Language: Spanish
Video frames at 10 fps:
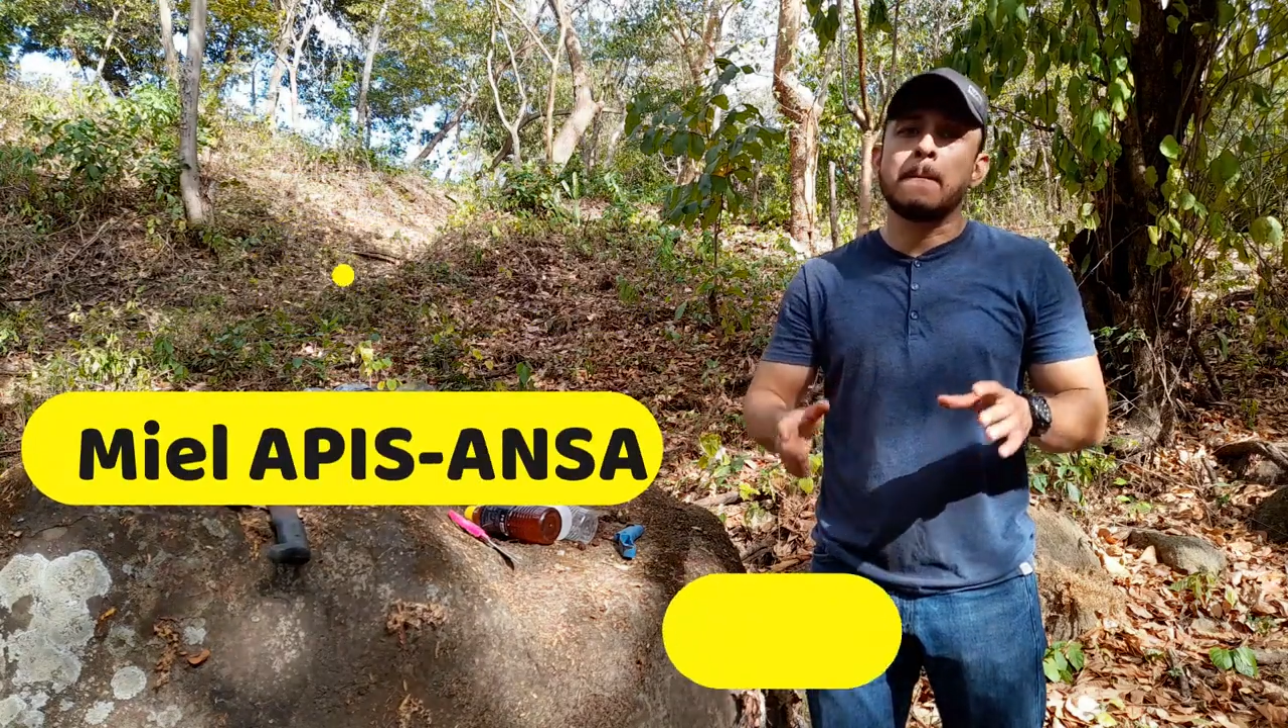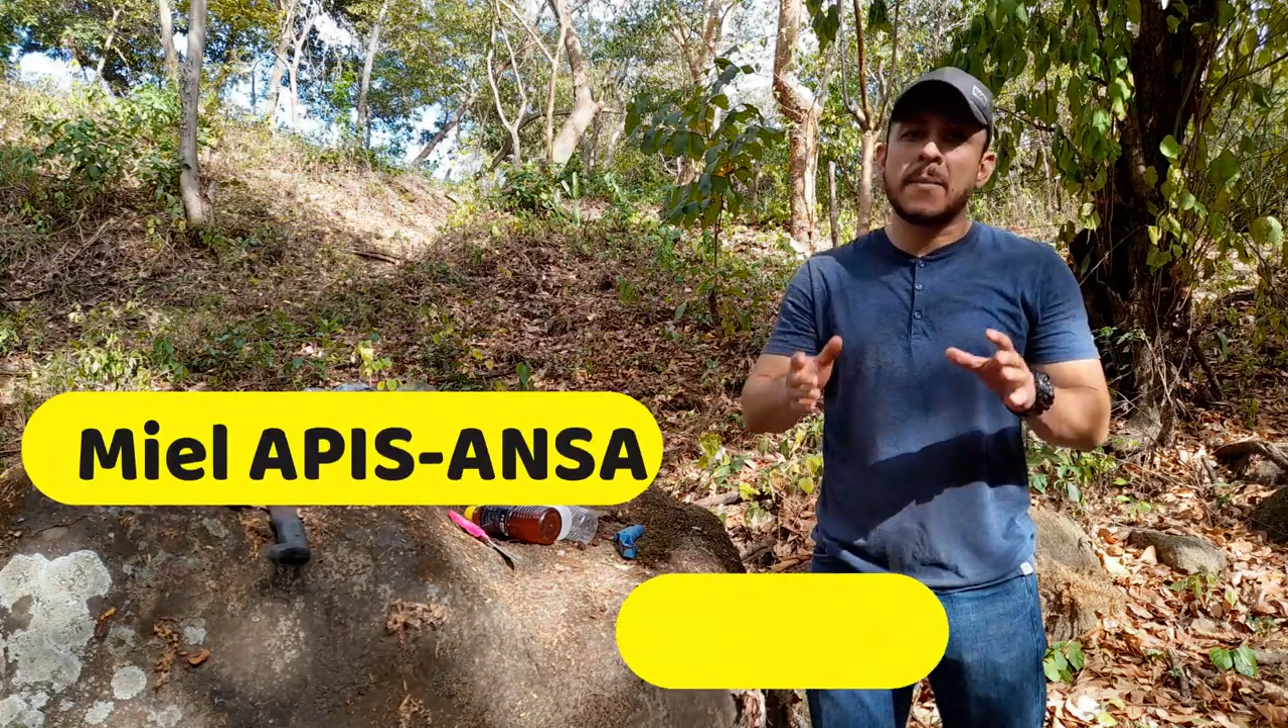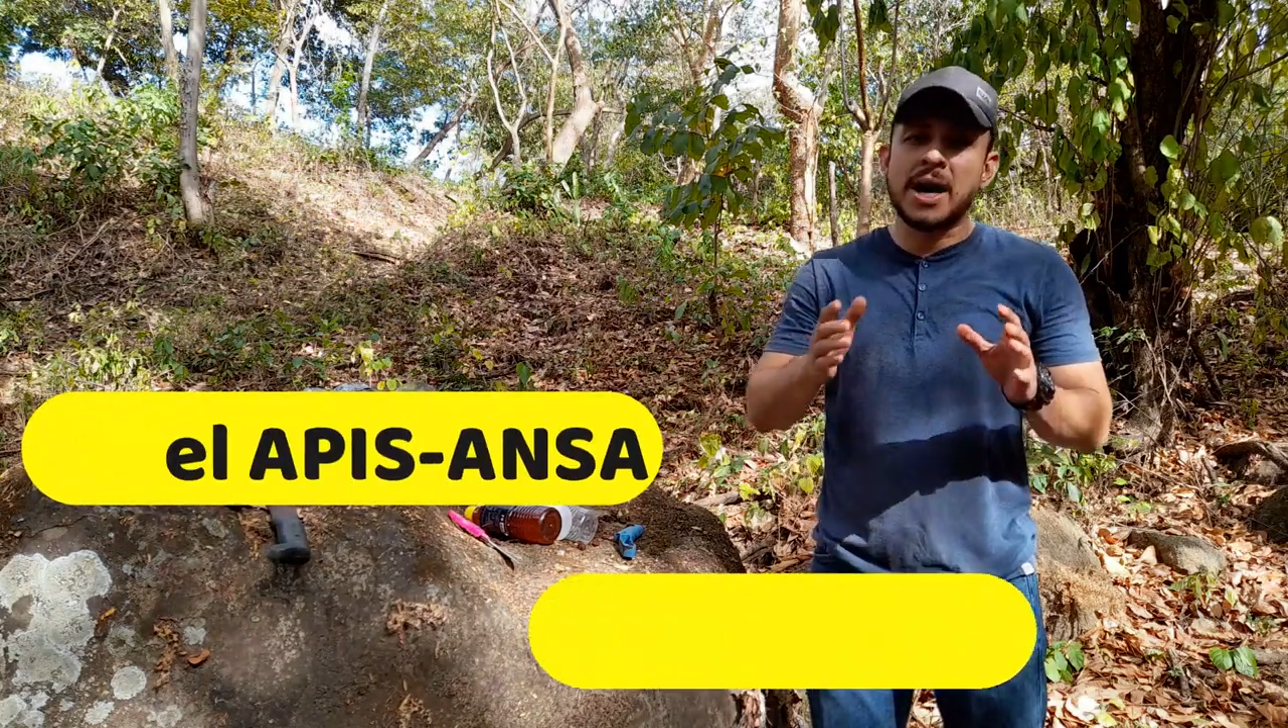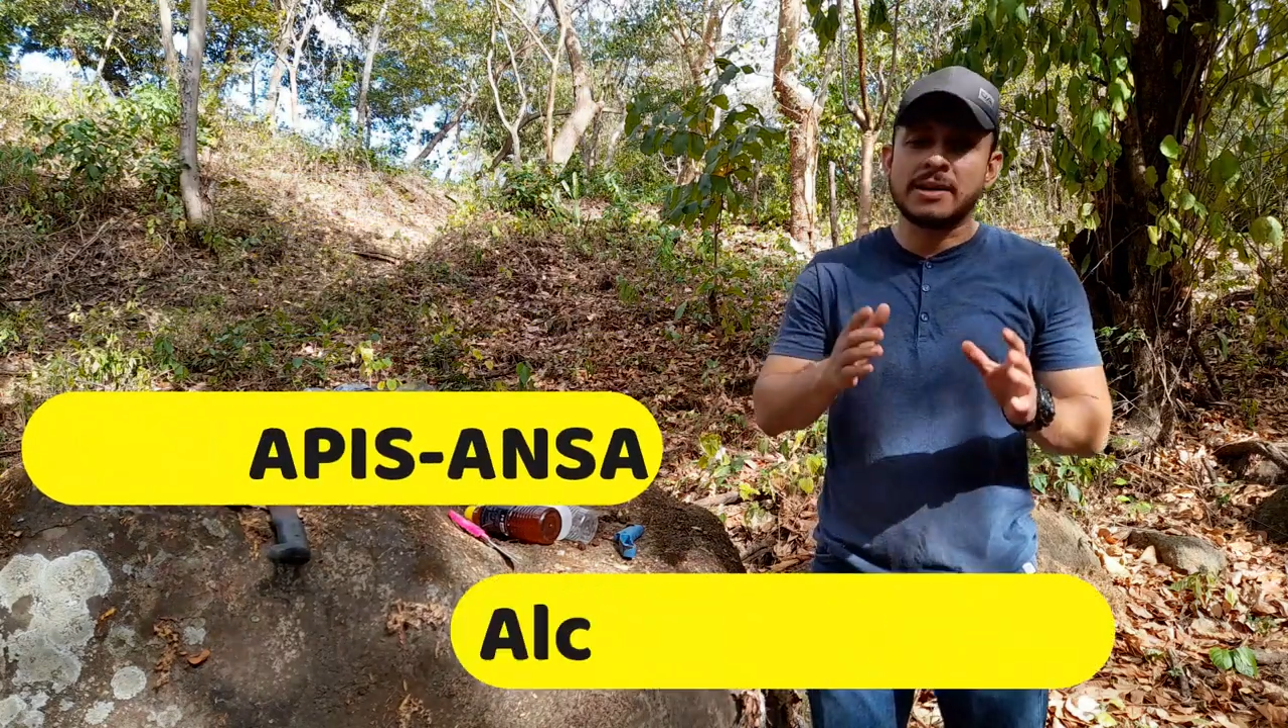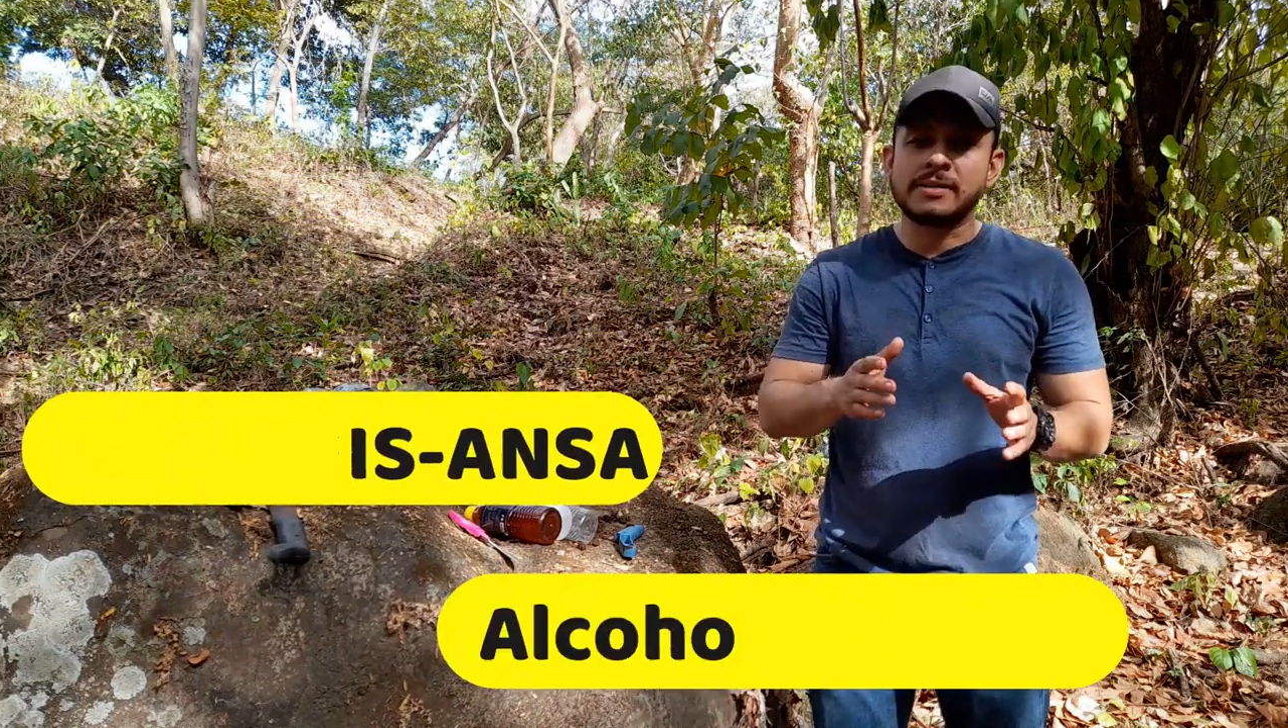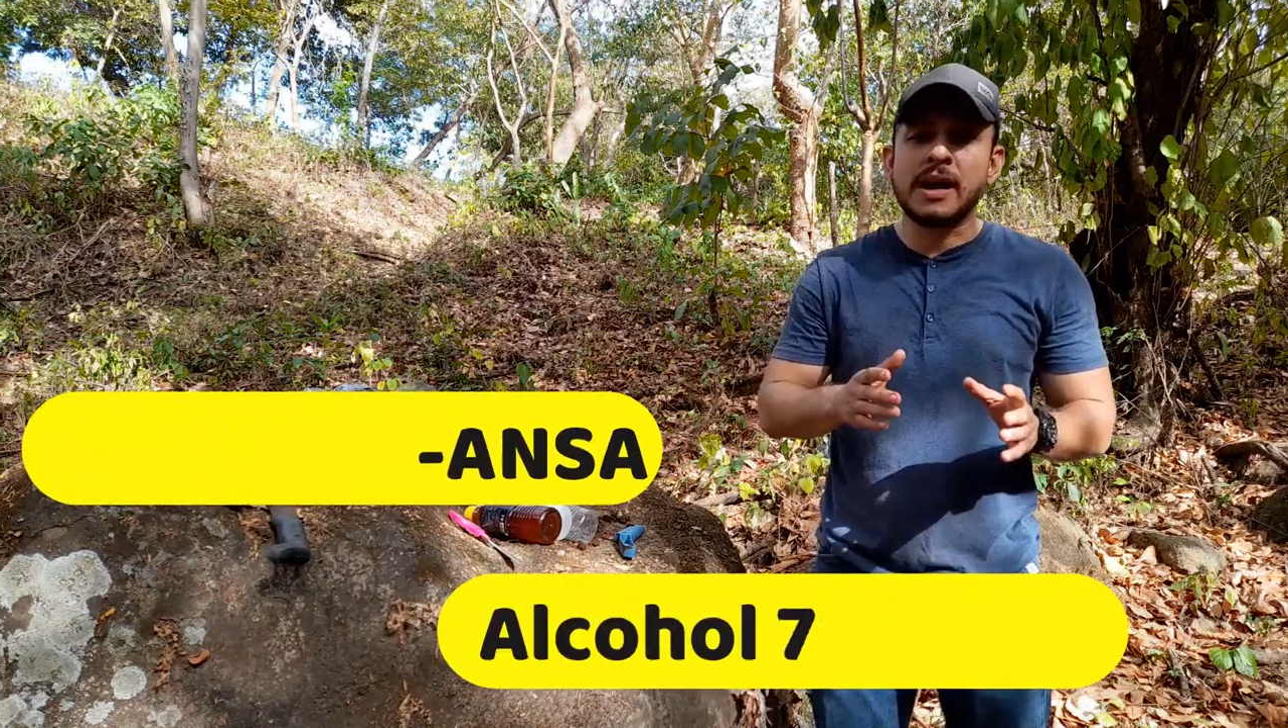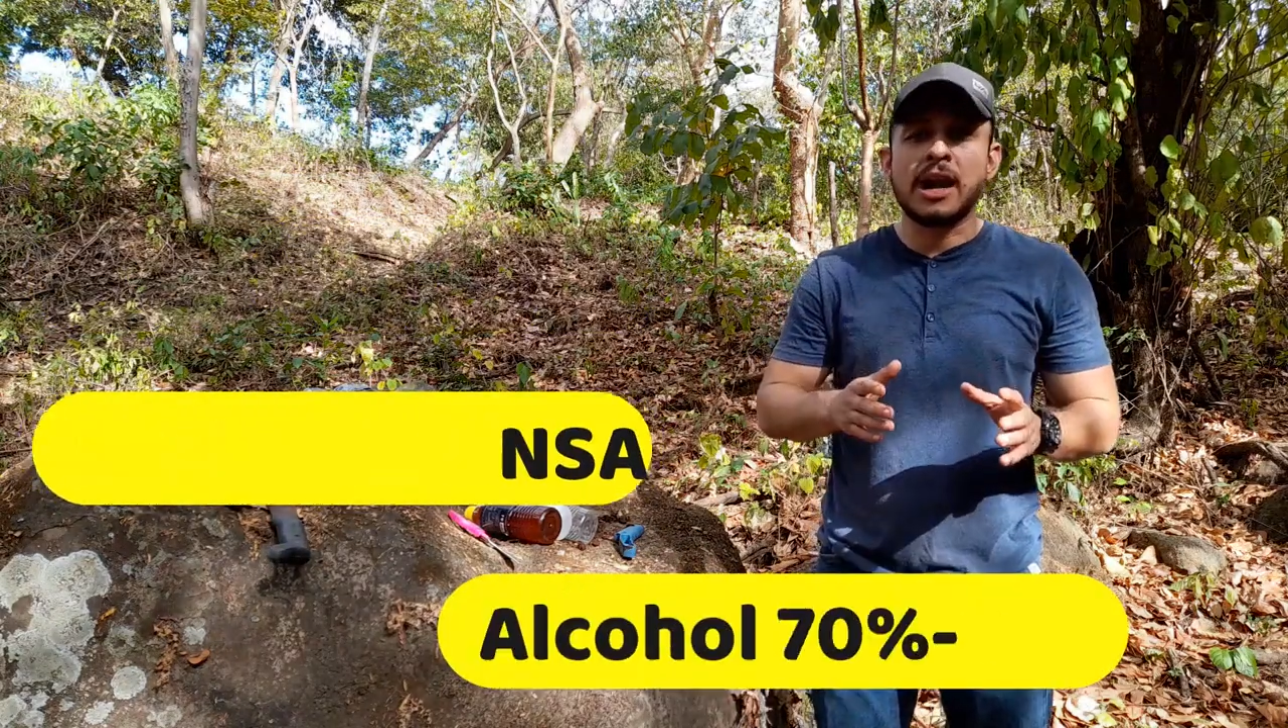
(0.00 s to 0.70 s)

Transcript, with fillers: más